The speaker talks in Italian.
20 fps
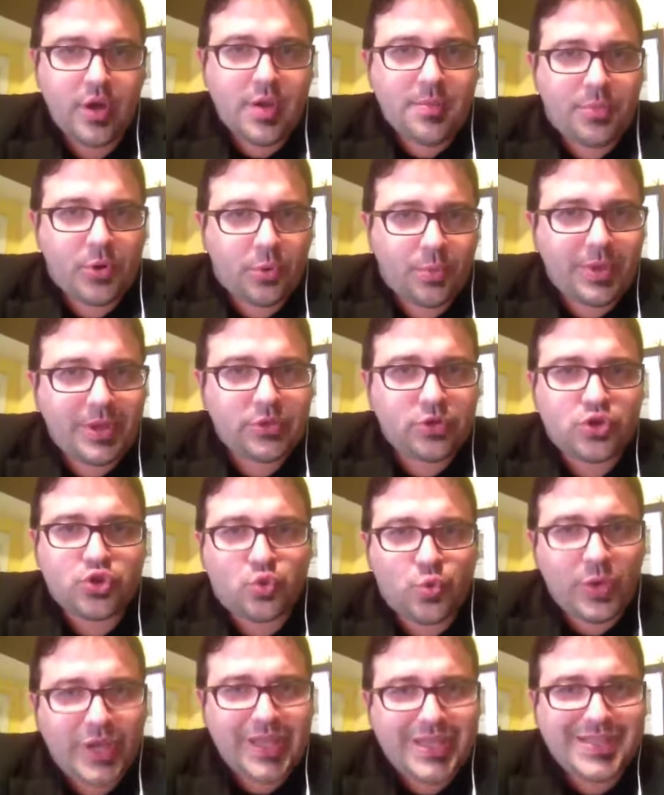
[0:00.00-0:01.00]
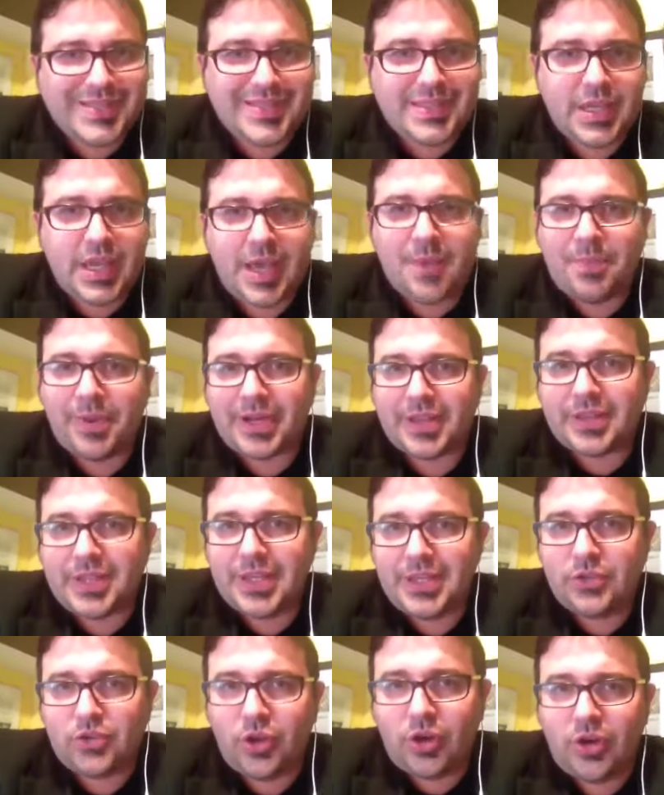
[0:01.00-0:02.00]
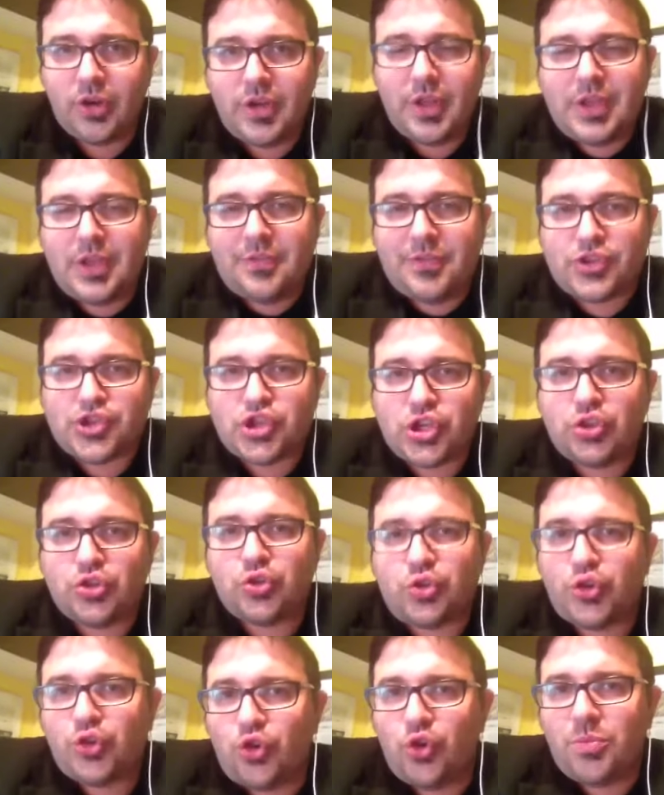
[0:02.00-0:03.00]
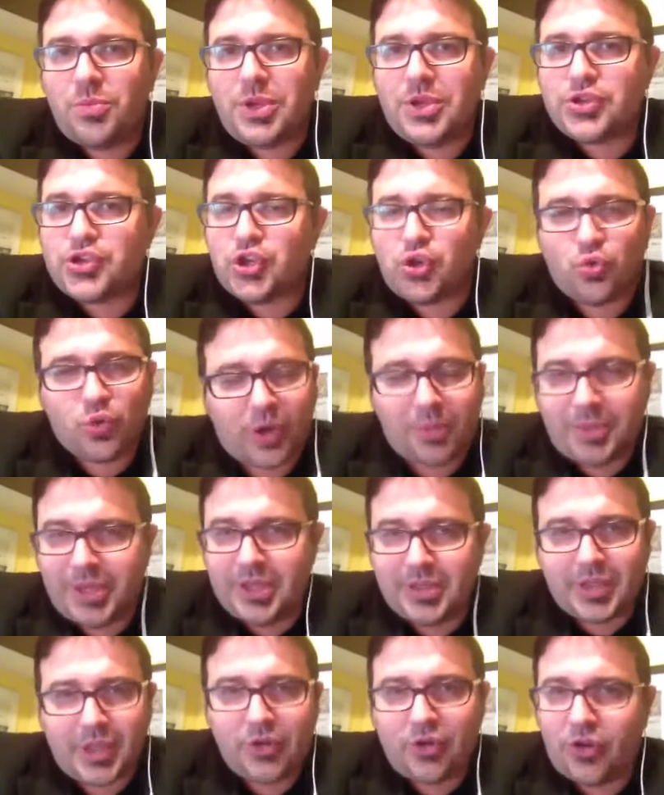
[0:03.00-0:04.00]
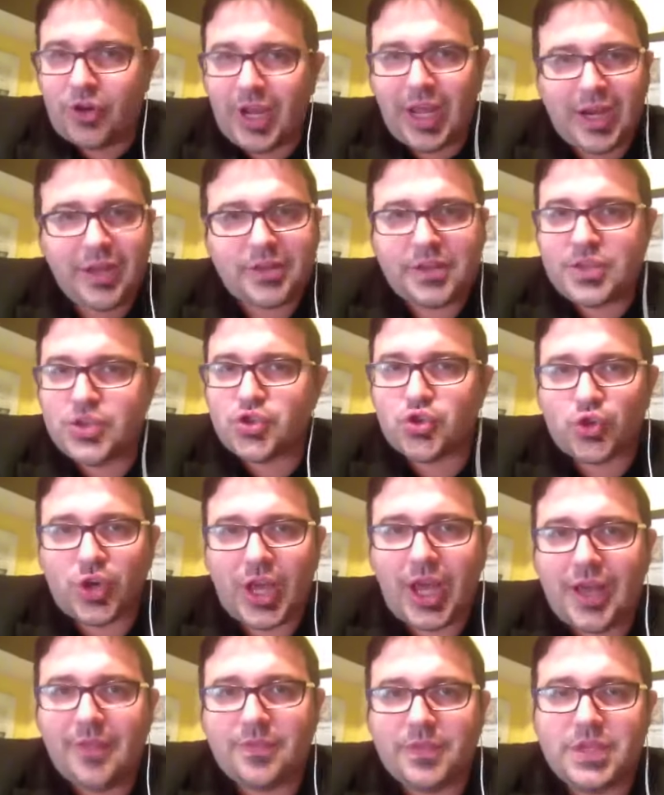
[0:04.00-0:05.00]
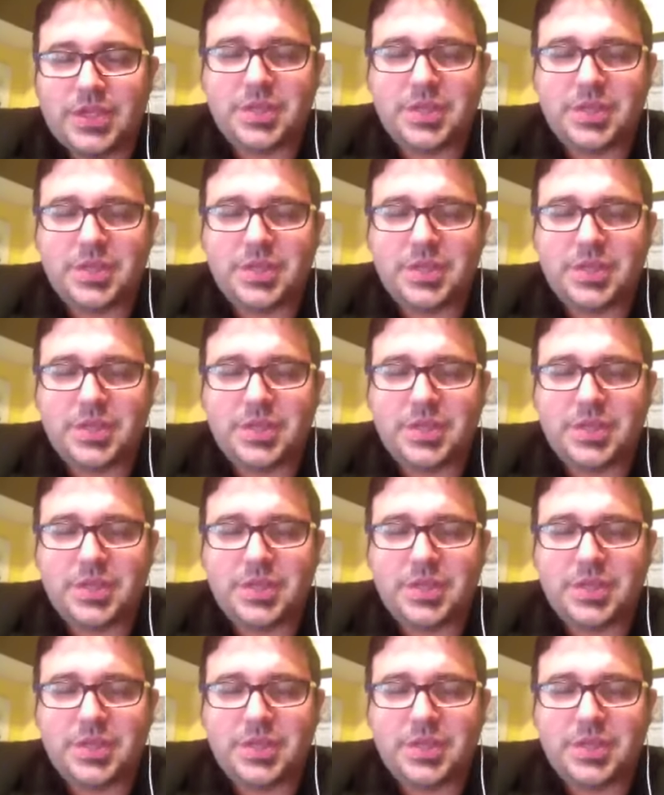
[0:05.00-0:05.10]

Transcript: Per il momento Squinzi è partito facendo nomi sicuramente non altisonanti,